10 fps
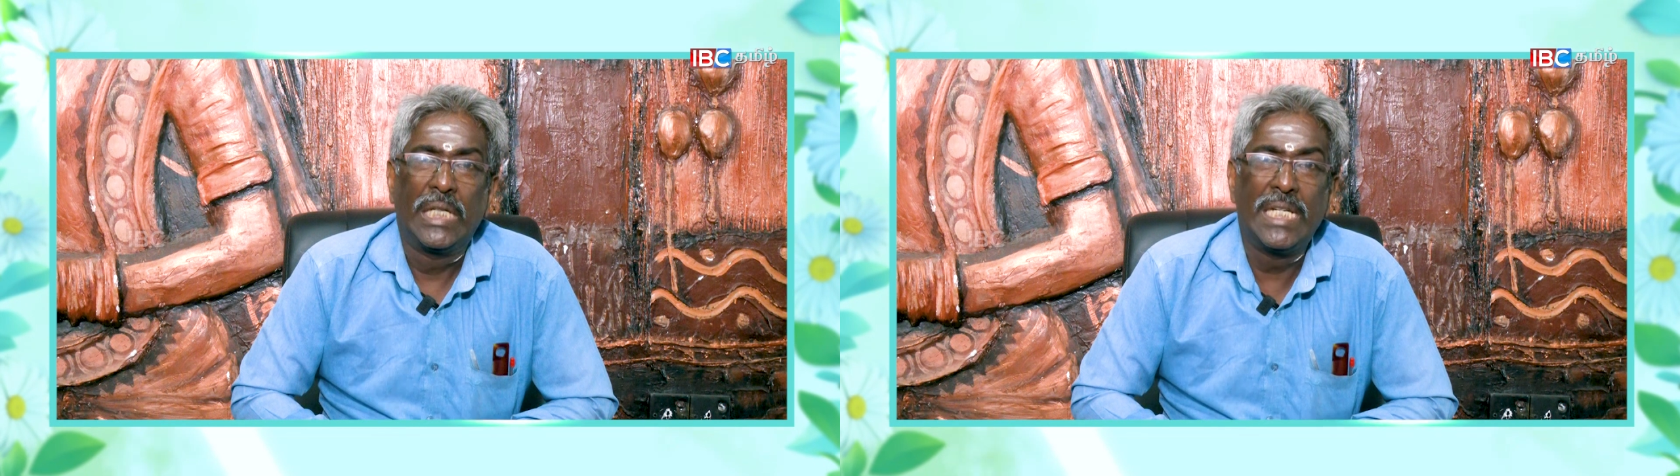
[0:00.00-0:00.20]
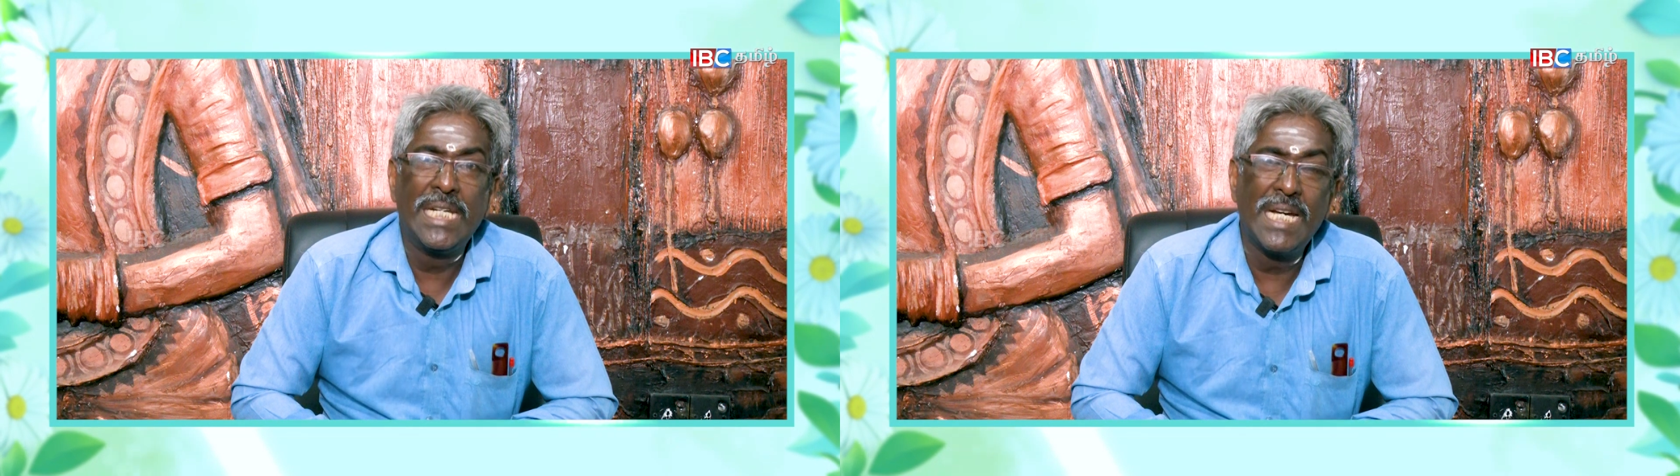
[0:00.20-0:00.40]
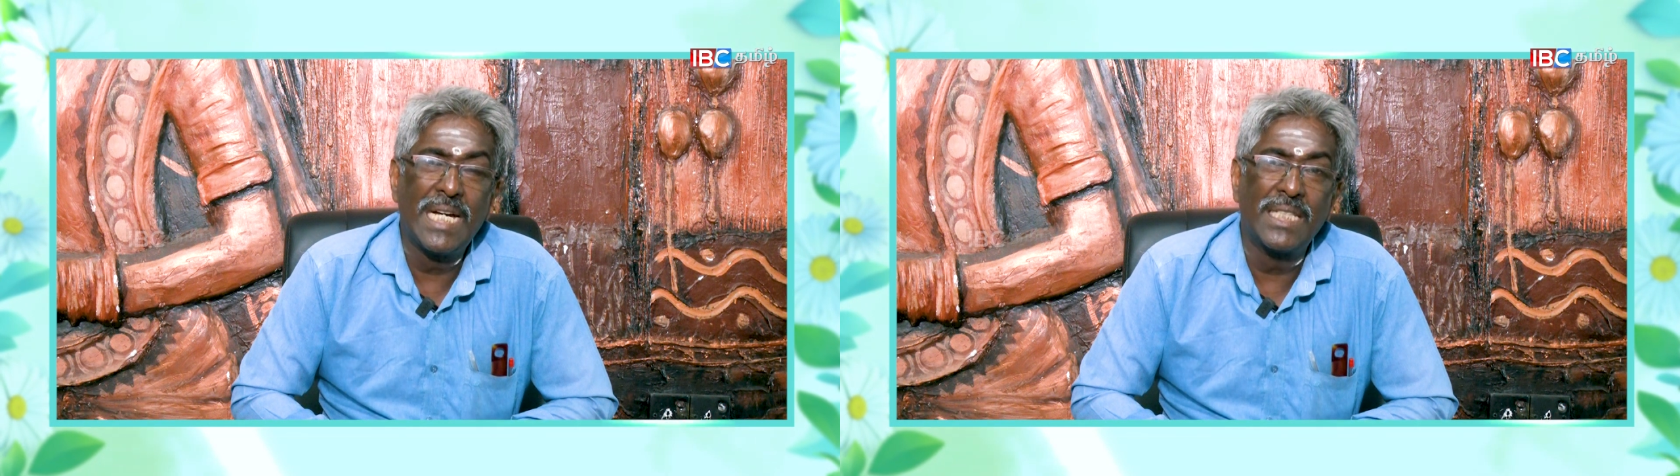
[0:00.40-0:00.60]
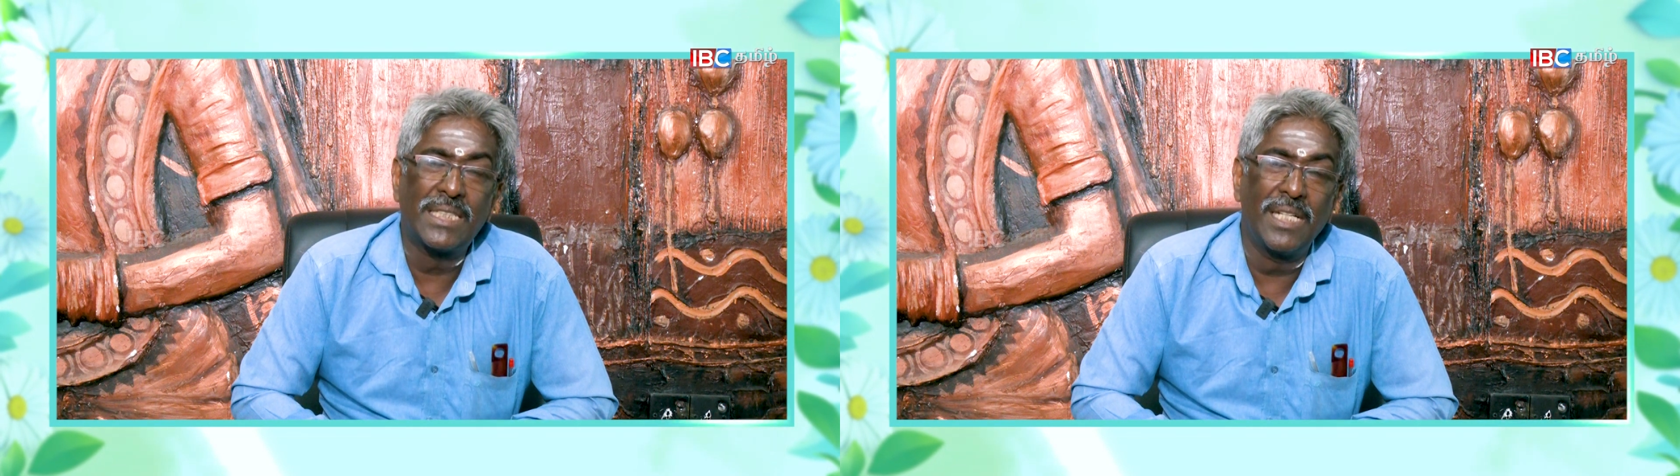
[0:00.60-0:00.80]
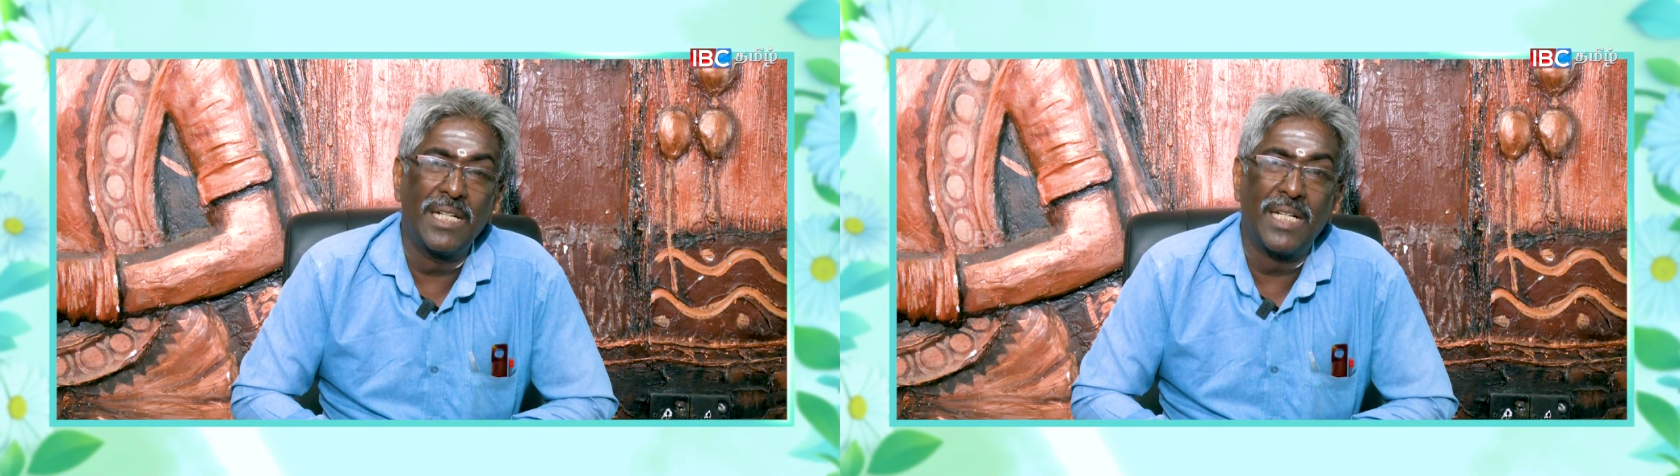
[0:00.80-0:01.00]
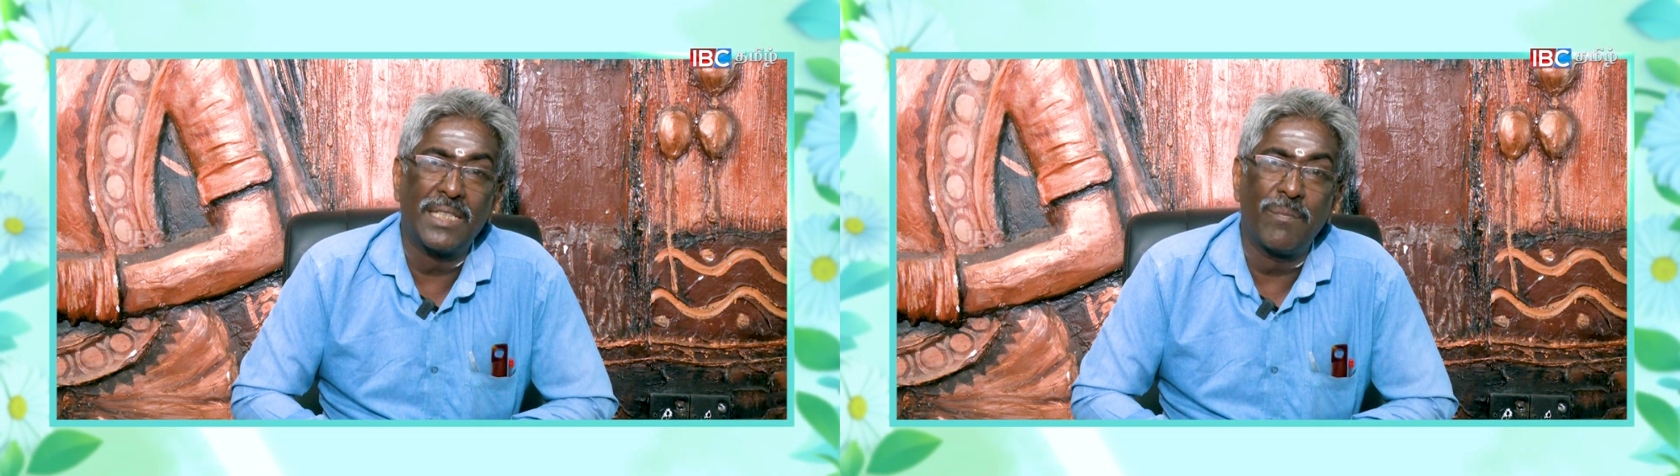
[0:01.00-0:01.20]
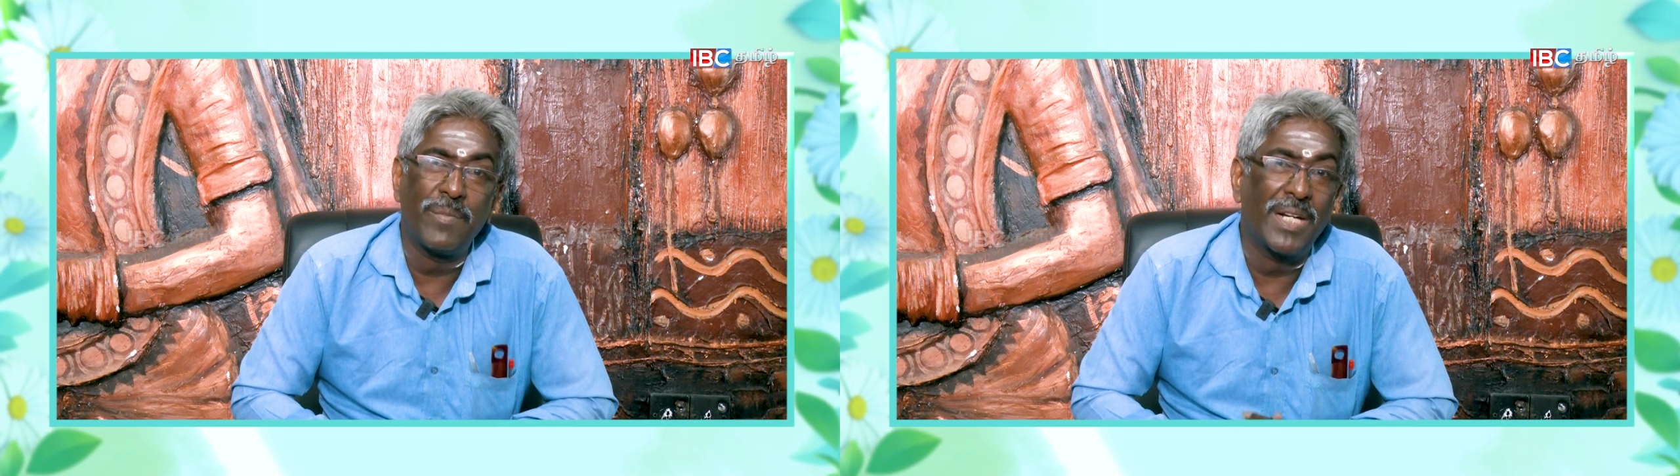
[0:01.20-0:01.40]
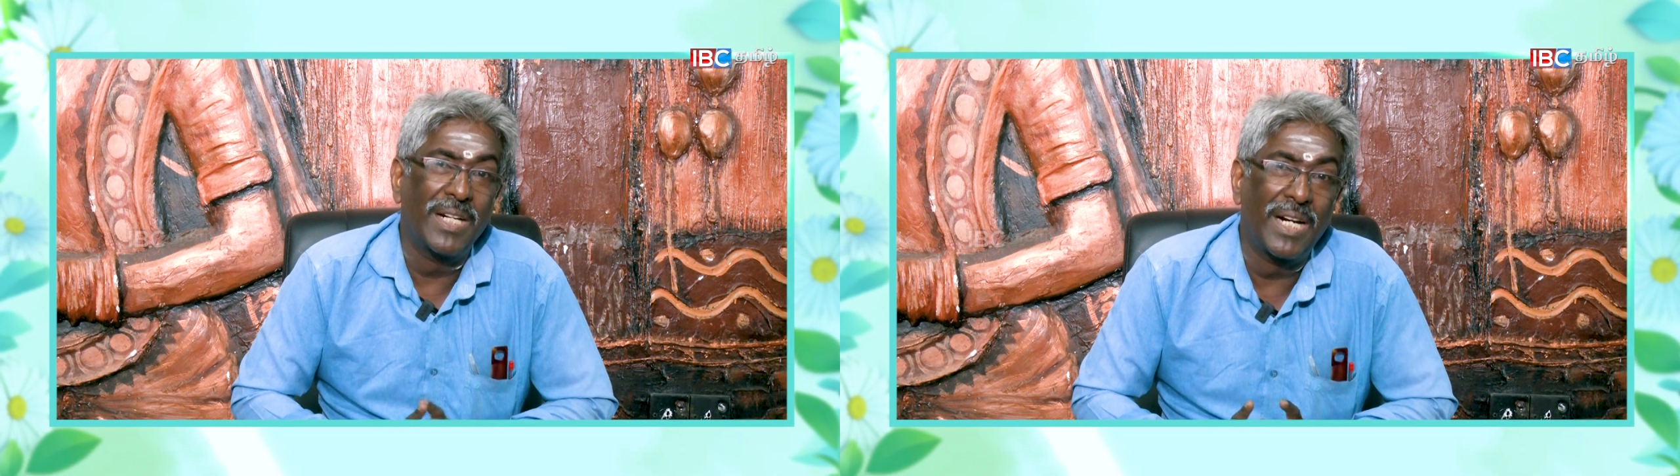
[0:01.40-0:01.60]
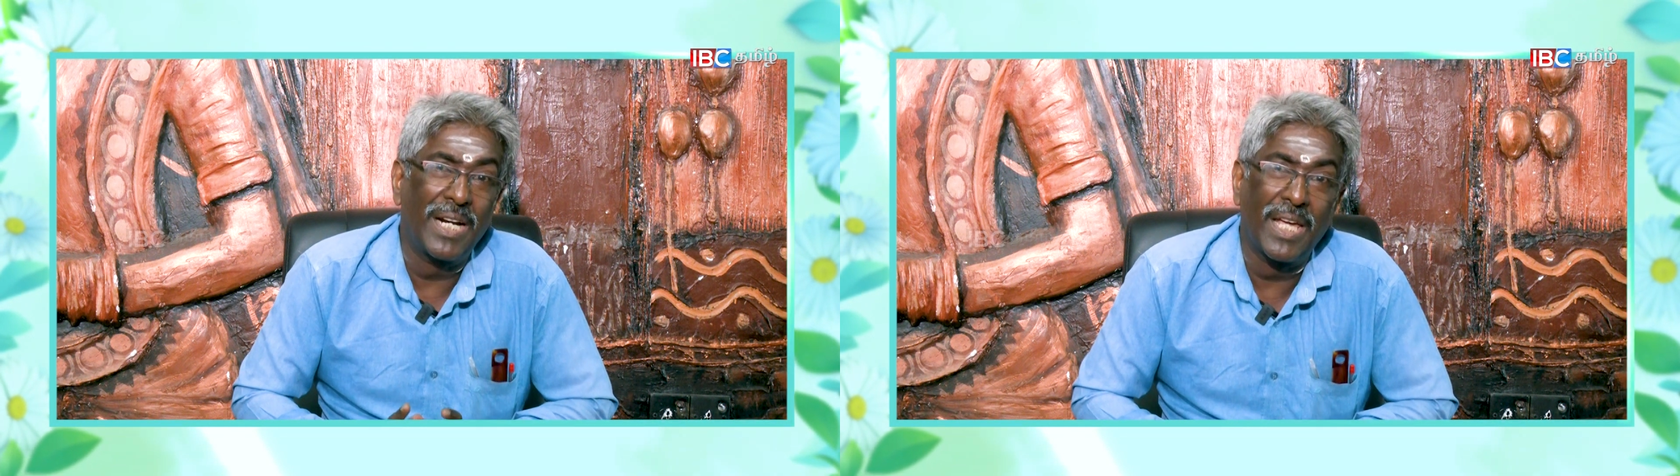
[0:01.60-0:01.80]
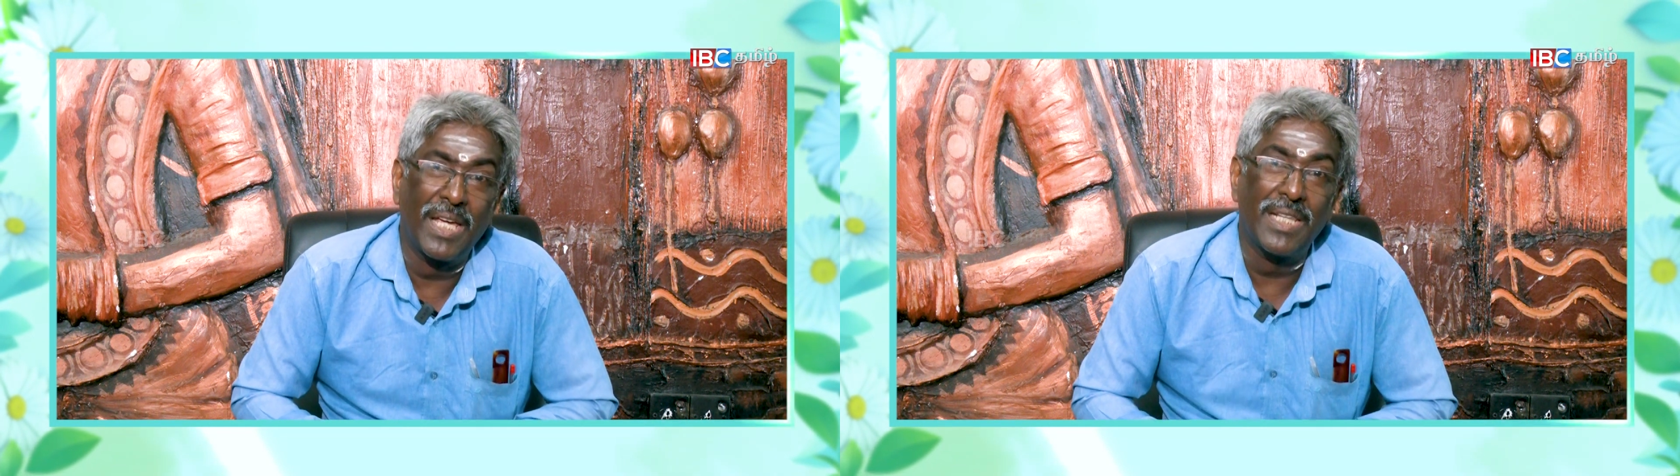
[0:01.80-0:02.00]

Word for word: என்ன ஆசை என்றால் தம்பி தங்கங்களே